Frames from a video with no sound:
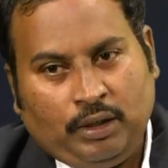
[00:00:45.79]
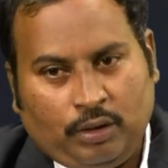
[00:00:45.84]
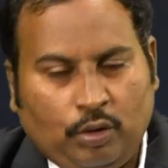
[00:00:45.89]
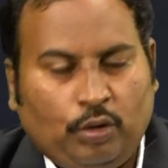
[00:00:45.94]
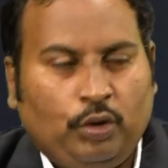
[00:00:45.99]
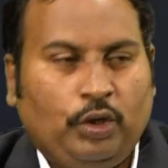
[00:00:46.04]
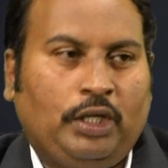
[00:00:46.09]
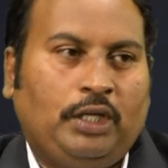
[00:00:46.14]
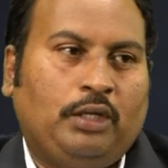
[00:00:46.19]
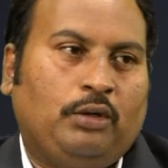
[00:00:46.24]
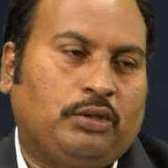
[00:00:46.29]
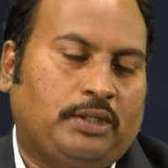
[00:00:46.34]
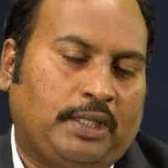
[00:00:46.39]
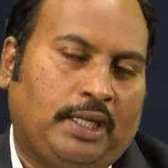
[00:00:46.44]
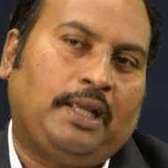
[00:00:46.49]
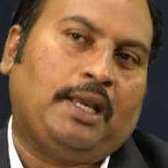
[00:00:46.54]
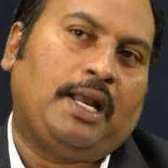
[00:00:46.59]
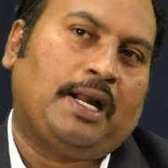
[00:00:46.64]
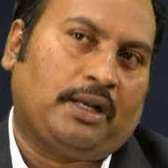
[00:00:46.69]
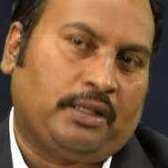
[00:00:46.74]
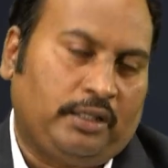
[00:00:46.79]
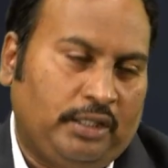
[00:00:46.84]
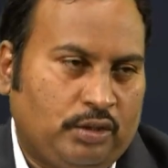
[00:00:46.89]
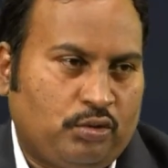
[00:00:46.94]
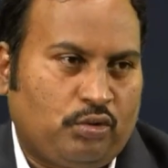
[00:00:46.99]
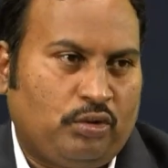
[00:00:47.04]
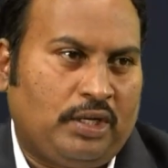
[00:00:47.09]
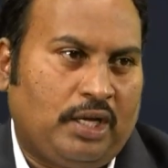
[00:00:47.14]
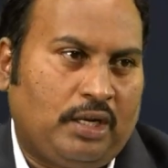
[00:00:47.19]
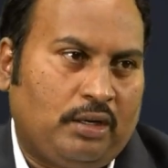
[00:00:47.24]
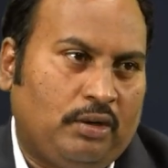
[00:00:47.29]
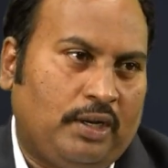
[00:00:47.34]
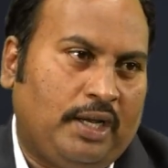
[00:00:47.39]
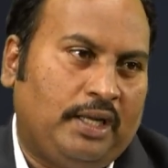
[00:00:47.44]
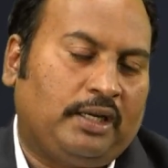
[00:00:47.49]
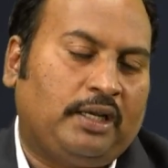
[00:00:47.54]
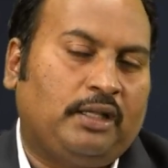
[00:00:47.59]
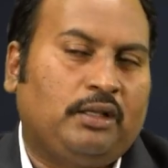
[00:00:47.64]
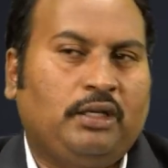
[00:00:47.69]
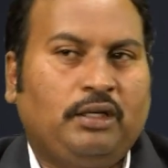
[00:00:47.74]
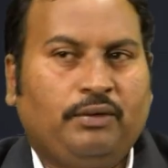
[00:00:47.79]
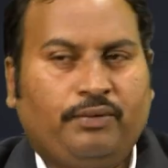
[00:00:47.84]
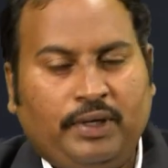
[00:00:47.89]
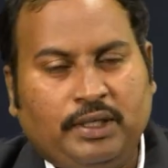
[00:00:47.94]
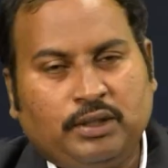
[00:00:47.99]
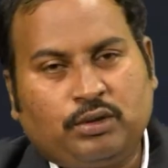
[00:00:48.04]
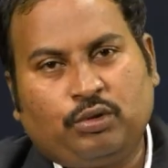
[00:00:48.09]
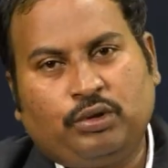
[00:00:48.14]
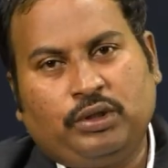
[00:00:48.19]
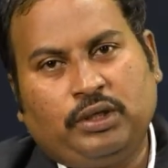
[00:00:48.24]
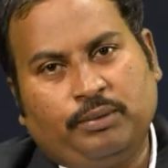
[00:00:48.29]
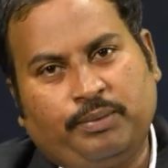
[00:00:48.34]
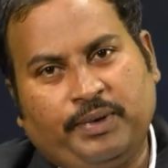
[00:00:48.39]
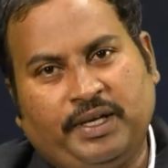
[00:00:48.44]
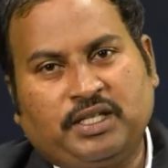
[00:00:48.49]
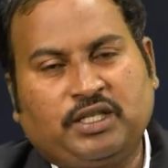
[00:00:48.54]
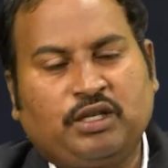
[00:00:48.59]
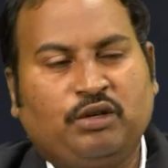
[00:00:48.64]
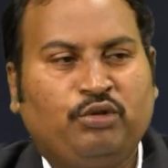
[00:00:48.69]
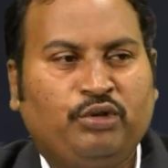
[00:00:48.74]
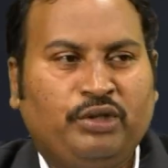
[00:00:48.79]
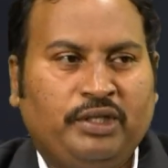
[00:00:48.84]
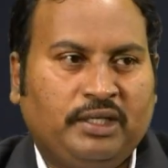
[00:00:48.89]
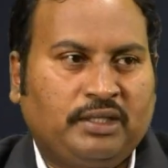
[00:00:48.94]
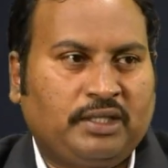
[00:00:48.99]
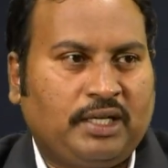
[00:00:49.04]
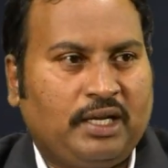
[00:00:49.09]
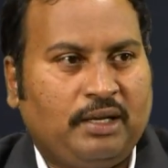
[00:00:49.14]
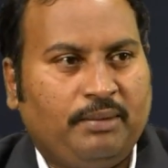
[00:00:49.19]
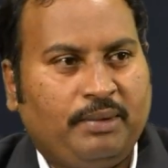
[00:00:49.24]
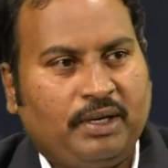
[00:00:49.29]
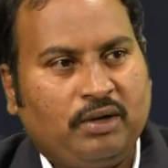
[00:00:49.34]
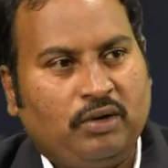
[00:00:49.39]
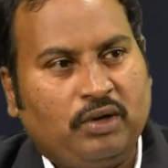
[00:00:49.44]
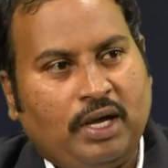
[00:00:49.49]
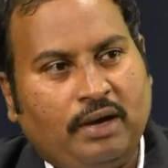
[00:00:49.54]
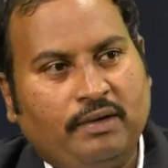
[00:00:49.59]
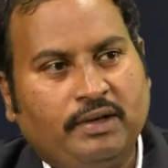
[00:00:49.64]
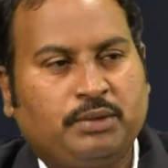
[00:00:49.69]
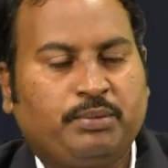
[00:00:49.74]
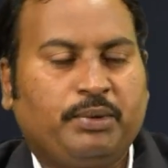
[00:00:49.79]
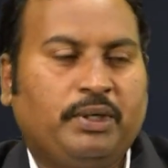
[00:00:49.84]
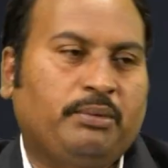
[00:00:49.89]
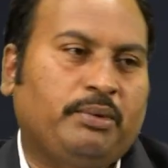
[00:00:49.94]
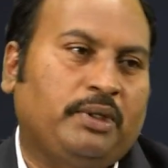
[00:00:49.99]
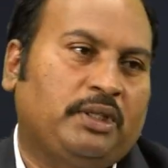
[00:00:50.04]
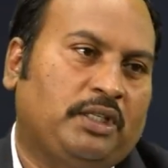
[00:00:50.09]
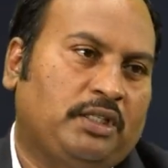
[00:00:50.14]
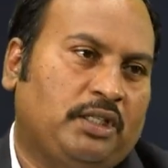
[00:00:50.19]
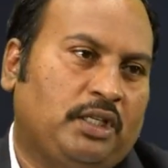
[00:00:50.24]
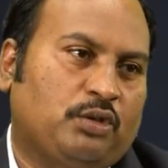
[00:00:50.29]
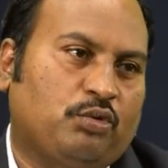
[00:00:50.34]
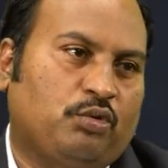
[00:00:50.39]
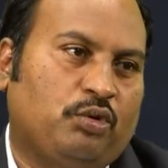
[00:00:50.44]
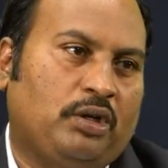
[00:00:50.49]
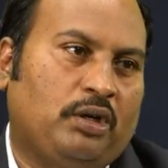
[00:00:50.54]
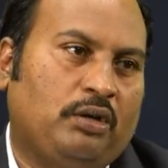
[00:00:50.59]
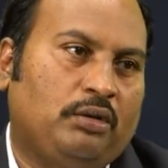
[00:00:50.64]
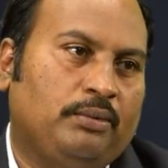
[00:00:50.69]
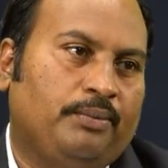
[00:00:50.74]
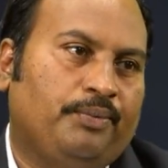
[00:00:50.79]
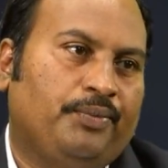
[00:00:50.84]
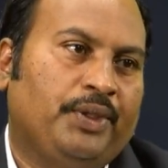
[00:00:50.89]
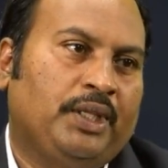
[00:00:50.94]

రెండోది సరే అక్కడ తీసుకున్నారు ఆయనకి ఏదో ఇన్ఫ్లుయెన్స్ ఉంది పరిచయం ఉంది సరే మనవాడు ఆవేశపడిపోయి తీసేసుకున్నాడు